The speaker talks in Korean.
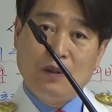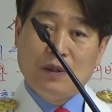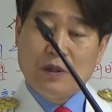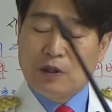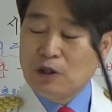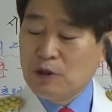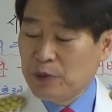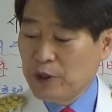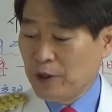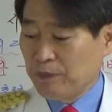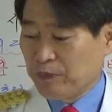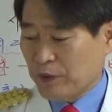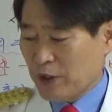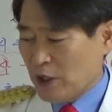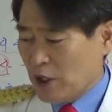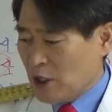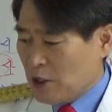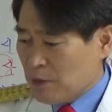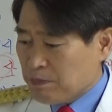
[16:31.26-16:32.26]
그러면
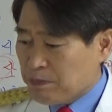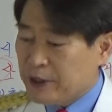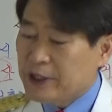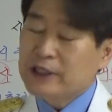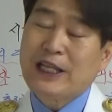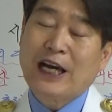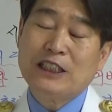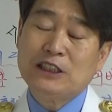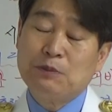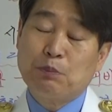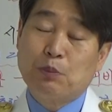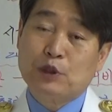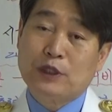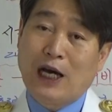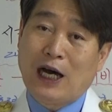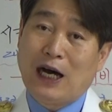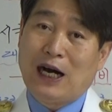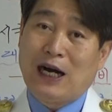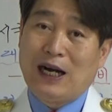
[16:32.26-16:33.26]

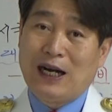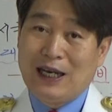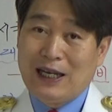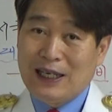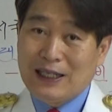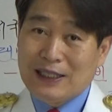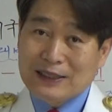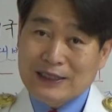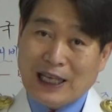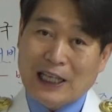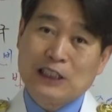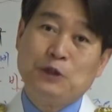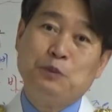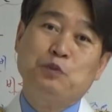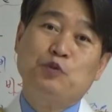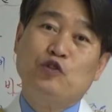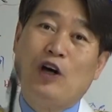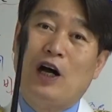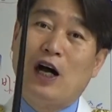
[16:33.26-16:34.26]
비단임보다
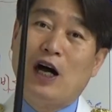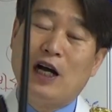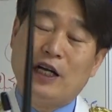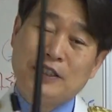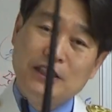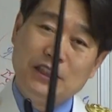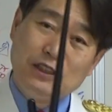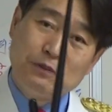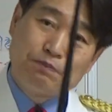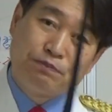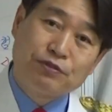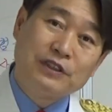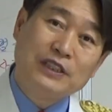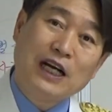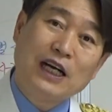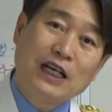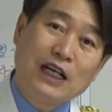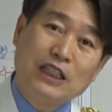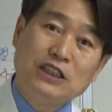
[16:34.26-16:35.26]
단임과 이
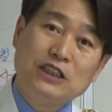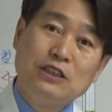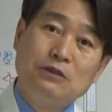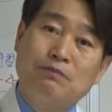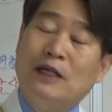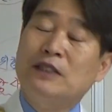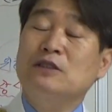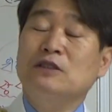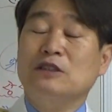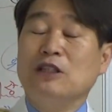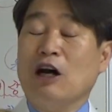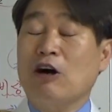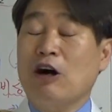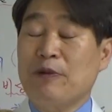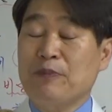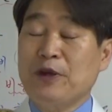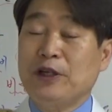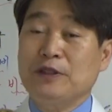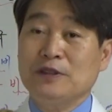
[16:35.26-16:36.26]
부장까지 맡는다고
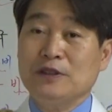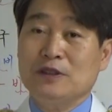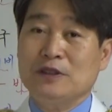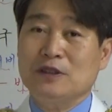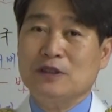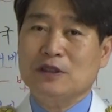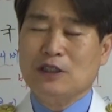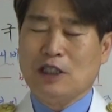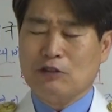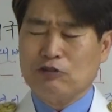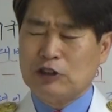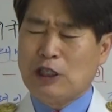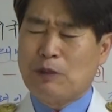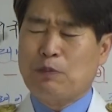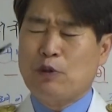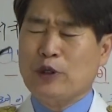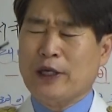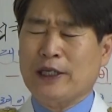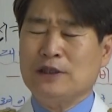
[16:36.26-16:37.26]
하면 그냥
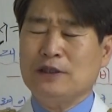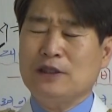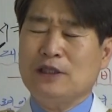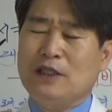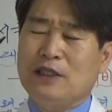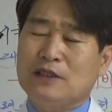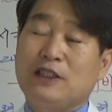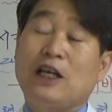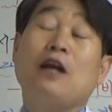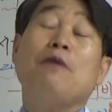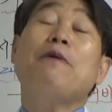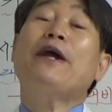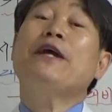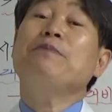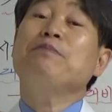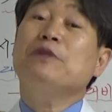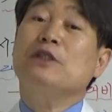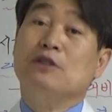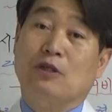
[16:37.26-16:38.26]
우리가 보기에는 세 배
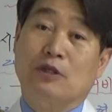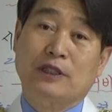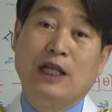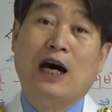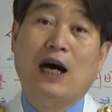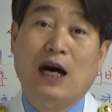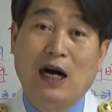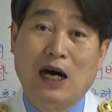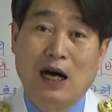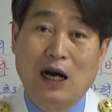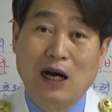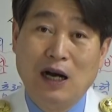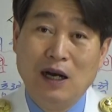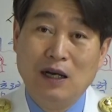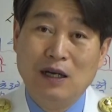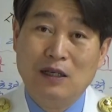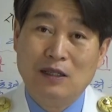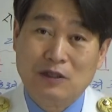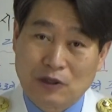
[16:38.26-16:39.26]
힘들 거다.
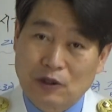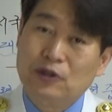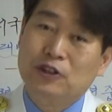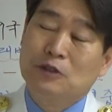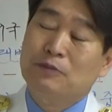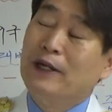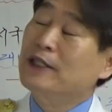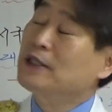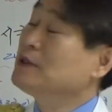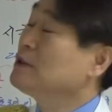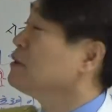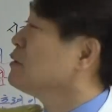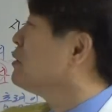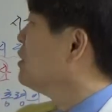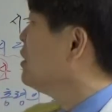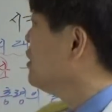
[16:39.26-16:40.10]
그러지만은